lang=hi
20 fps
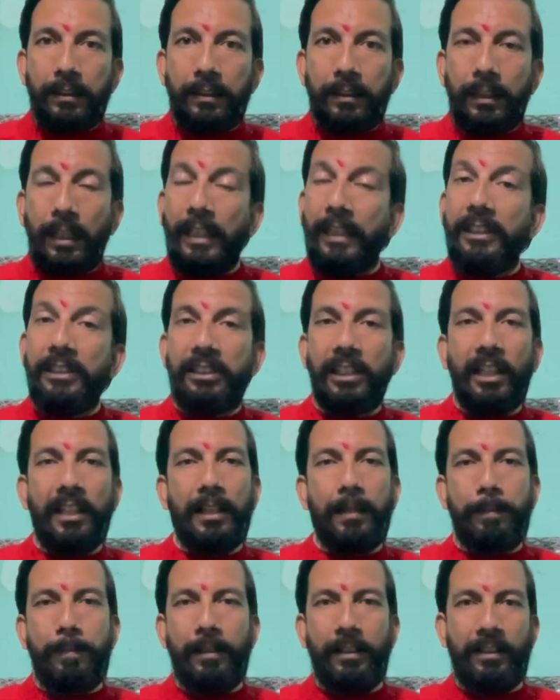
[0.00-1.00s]
कहीं जाना
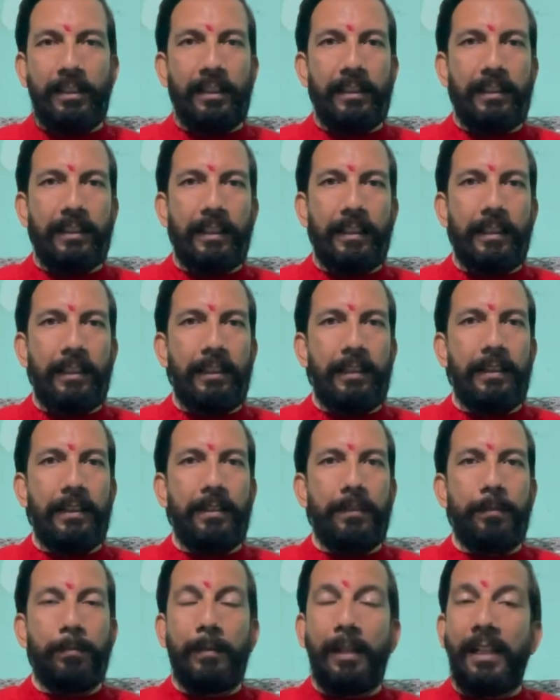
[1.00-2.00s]
पड़ जाता है
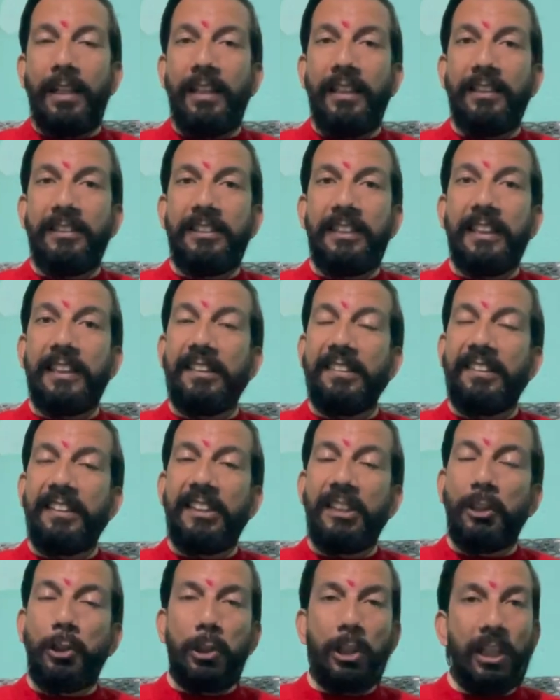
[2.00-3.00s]
मान लीजिए किसी की
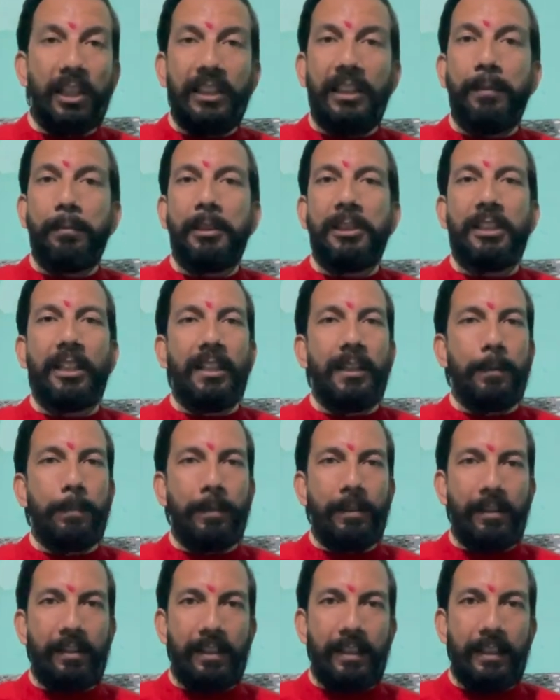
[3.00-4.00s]
शादी में जाना पड़
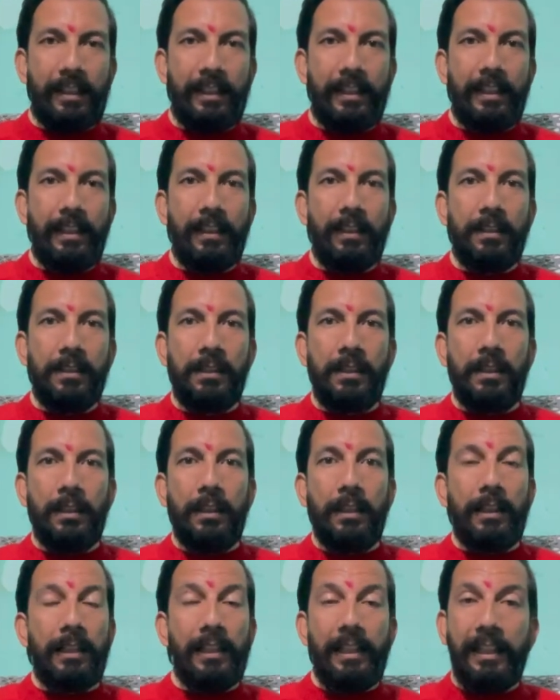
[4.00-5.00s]
रहा है
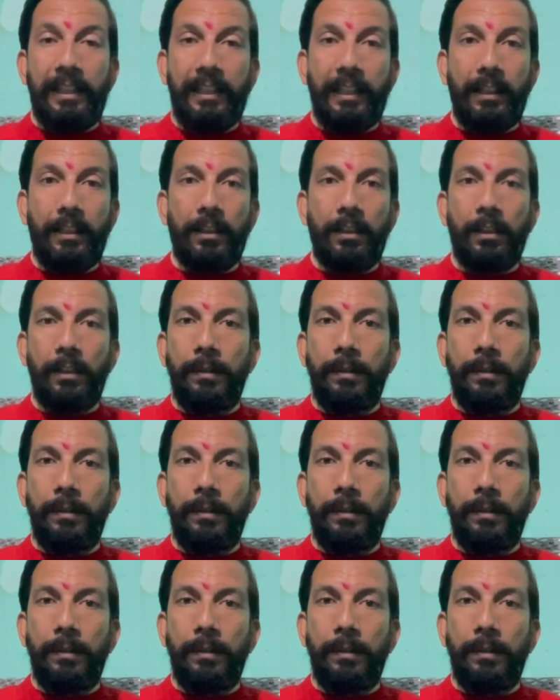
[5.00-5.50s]
लेकिन